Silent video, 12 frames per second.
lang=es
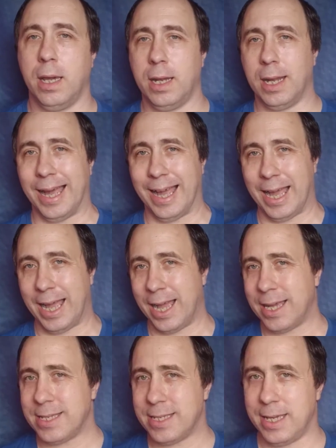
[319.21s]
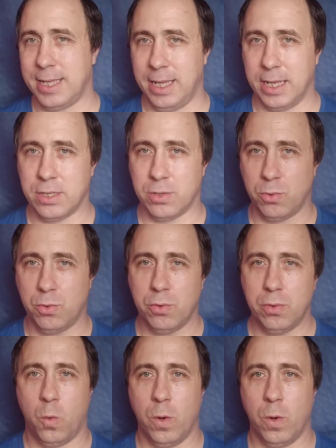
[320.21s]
El AC10U